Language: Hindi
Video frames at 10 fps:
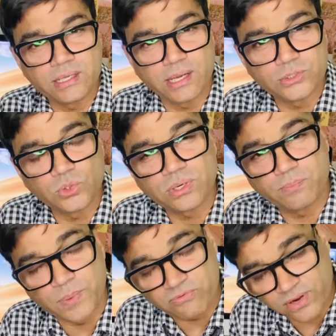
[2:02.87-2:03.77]
का जो
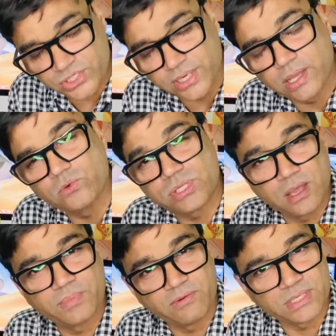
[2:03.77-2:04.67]
फंक्शन है उसे
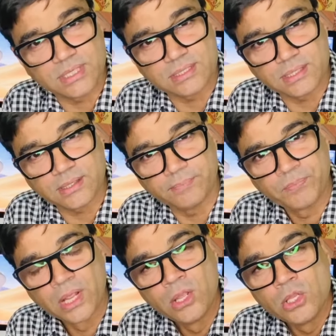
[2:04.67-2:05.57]
हम रिवर्स कर सकें
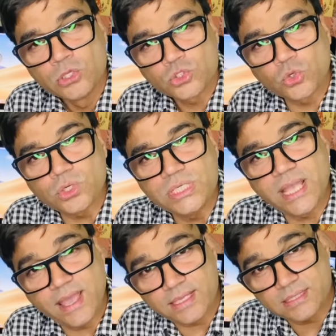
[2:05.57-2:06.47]
सो so,
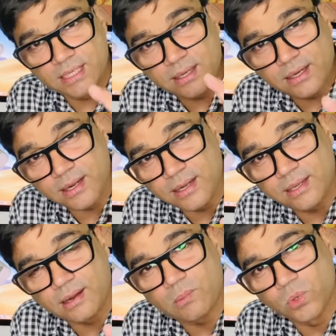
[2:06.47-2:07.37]
ये है सिंगल किडनी
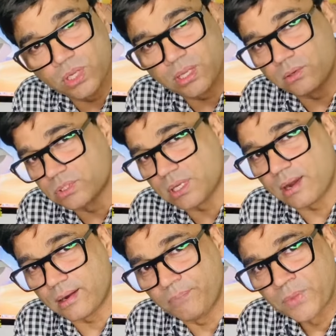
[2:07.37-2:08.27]
खराब होने के कुछ
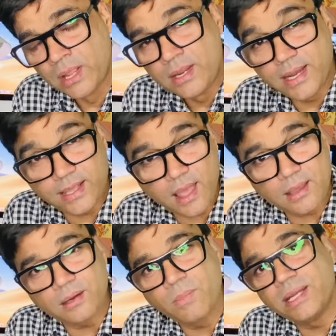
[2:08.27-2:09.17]
कारण लेकिन
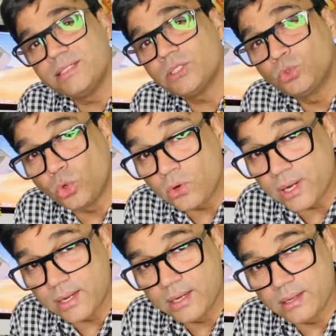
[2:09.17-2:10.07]
अगर मान लीजिए दोनों
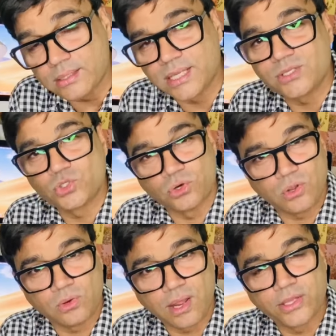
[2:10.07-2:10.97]
किडनी का साइज
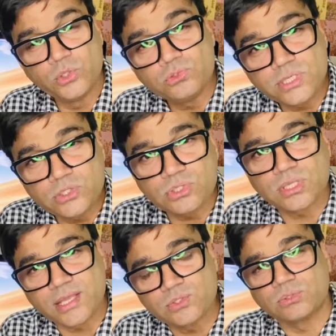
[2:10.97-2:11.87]
छोटा हो रहा है यूजली जो
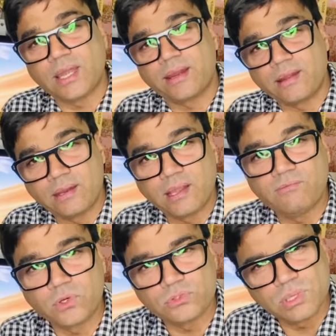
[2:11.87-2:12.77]
साइज होता है किडनी का
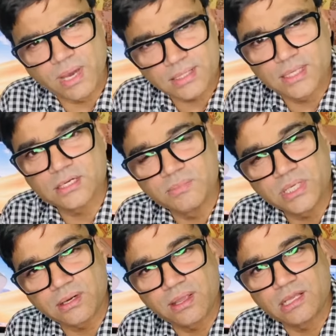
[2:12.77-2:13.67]
वो 9 से 12
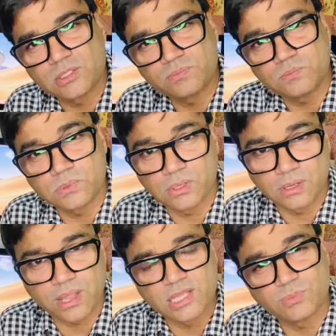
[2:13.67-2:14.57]
सेंटीमीटर के आस
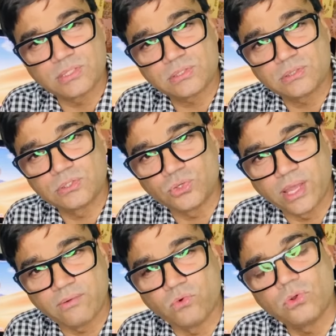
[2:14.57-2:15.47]
के आसपास जो
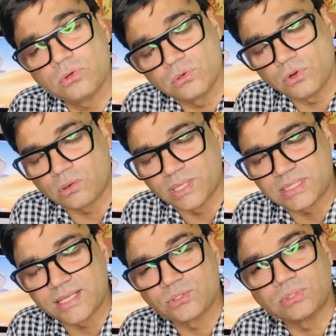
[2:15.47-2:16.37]
है वो नॉर्मल
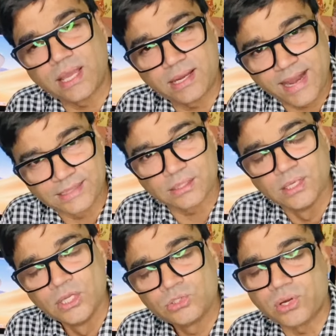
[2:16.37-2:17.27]
साइज होता है लेंथ
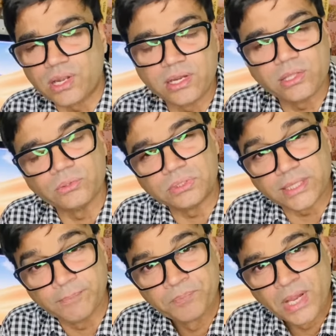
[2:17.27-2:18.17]
जो किडनी की होती
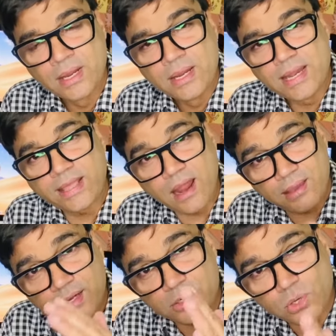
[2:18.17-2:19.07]
है लेकिन
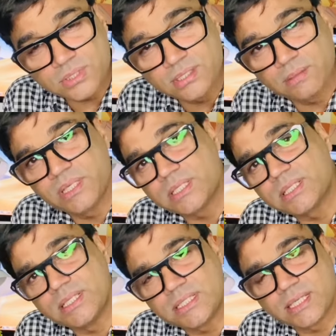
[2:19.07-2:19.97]
अगर 9 सेंटीमीटर
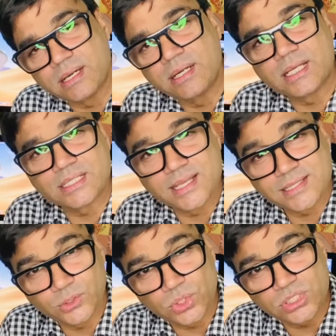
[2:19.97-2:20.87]
से नीचे किडनी का साइज
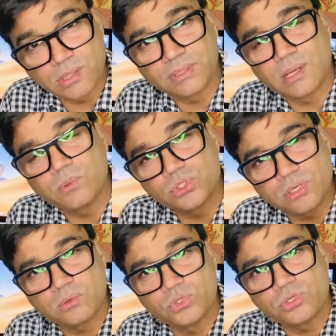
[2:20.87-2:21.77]
है तो इसका मतलब कुछ
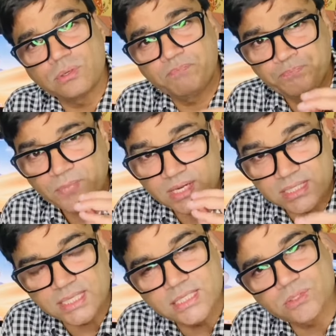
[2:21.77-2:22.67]
ना कुछ
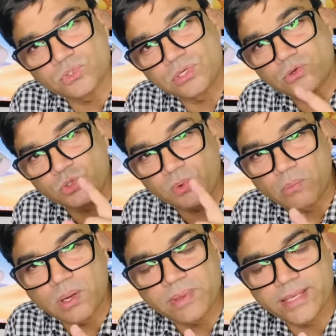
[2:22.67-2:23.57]
डिसीज कुछ ना कुछ
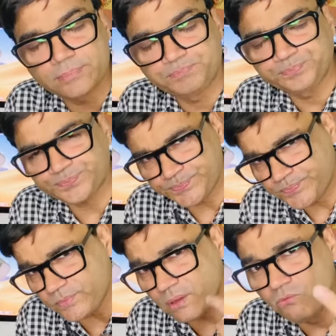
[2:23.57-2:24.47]
प्रॉब्लम है
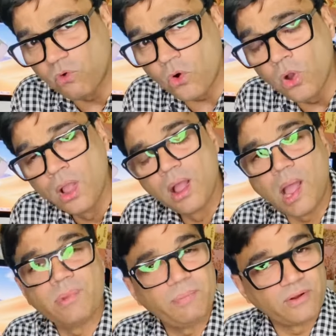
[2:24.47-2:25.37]
वो
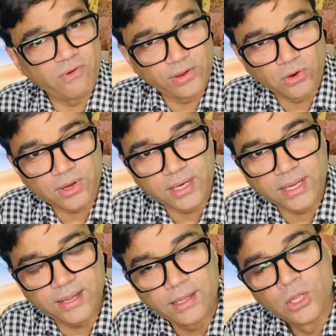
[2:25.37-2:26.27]
हमें फिर फाइंड आउट
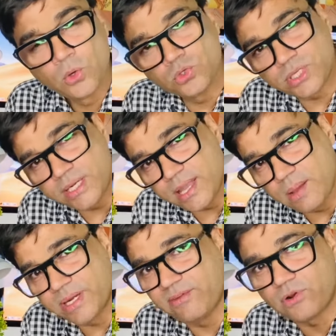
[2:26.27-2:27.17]
करनी है उसके लिए
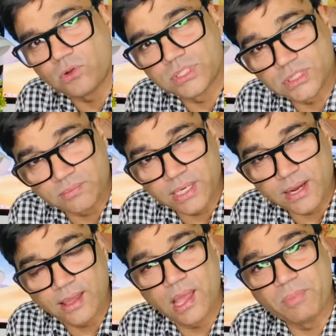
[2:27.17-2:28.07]
हमें नेफ्रोलॉजिस्ट से
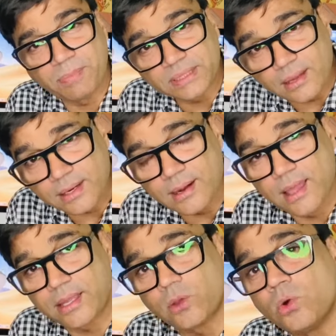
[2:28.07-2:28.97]
मिलना है हमें पता करना
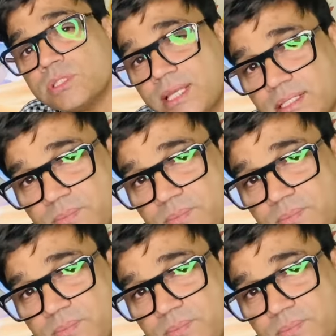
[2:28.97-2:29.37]
है कि कौन सी ऐसी